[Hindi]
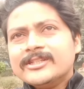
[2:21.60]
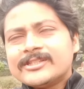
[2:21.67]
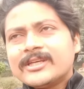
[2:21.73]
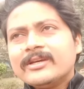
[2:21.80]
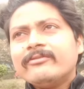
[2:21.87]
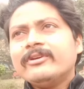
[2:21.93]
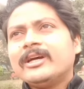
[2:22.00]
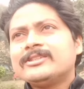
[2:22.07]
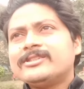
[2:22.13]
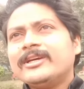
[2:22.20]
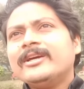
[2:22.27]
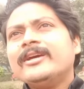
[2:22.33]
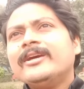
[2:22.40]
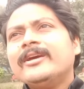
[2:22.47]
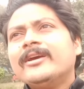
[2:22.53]
जिसकी वजह
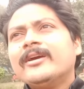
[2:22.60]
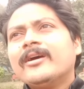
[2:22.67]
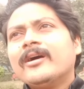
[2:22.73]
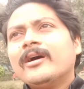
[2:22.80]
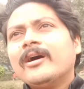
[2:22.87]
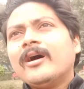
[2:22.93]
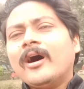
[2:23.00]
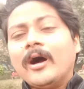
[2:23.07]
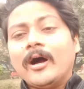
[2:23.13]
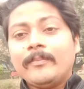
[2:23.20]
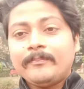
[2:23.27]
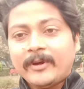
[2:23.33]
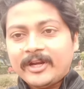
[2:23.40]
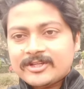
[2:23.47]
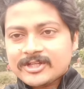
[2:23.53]
से
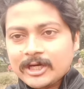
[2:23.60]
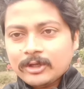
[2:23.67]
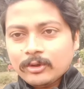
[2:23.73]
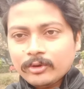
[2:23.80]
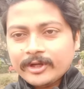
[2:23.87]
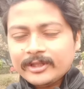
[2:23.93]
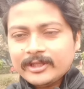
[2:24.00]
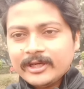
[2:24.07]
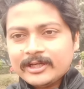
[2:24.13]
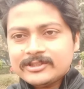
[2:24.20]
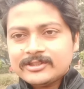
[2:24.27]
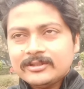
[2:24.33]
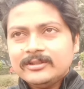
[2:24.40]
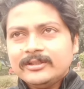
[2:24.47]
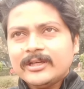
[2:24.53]
आप परेशान हो रहे थे या
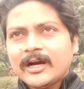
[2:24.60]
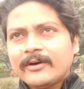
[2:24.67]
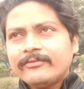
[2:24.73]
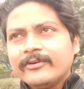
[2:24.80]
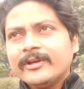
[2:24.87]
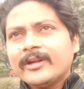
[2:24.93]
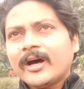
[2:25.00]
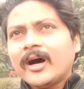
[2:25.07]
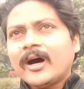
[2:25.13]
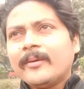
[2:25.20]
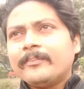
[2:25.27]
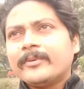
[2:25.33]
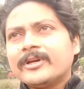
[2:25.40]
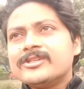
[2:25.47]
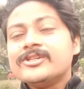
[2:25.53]
या फिर
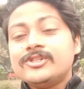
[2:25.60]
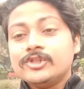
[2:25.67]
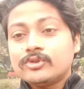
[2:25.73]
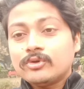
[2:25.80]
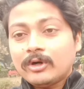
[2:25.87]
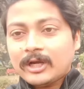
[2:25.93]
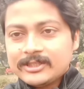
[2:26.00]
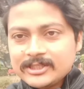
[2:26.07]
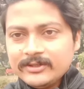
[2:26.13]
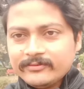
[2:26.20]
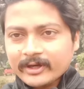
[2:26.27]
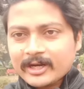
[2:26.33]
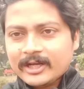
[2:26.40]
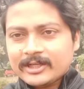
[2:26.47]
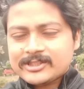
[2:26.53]
आप किसी चीज़ को अचीव
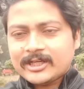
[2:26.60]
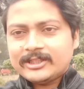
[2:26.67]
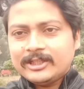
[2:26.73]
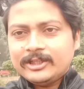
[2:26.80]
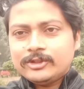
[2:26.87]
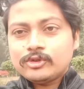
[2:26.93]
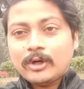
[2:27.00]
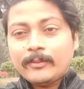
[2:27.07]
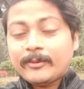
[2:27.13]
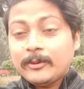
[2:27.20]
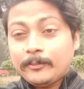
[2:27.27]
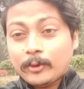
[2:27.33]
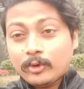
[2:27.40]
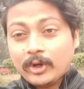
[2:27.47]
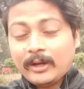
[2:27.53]
करना चाहते थे जो
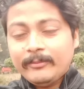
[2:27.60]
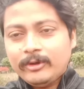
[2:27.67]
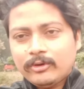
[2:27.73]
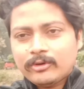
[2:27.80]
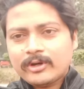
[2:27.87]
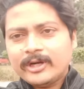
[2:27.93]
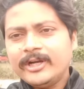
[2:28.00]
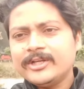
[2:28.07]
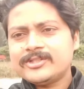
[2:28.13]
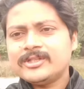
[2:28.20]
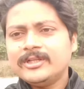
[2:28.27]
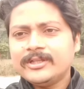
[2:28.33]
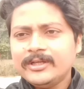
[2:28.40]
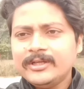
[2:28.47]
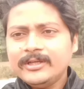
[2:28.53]
आपकी प्रोग्रामिंग और
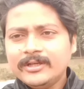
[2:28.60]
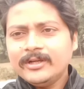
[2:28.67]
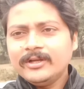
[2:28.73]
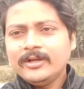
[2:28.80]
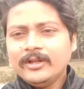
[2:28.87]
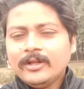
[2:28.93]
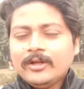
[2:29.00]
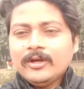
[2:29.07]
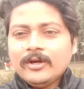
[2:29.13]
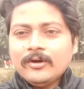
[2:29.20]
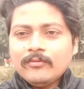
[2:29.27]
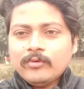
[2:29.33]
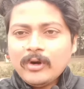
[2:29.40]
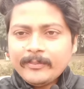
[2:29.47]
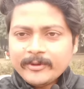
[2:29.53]
कंडीशनिंग थी
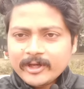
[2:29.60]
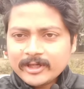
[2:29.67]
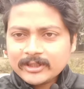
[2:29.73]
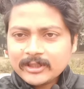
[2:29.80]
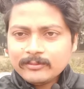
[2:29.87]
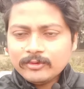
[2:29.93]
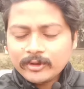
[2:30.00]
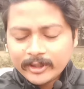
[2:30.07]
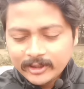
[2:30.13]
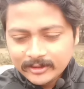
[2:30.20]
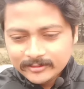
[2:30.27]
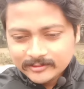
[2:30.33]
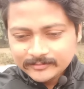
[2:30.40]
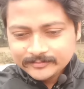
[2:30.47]
वो आपकी ख़त्म हो गई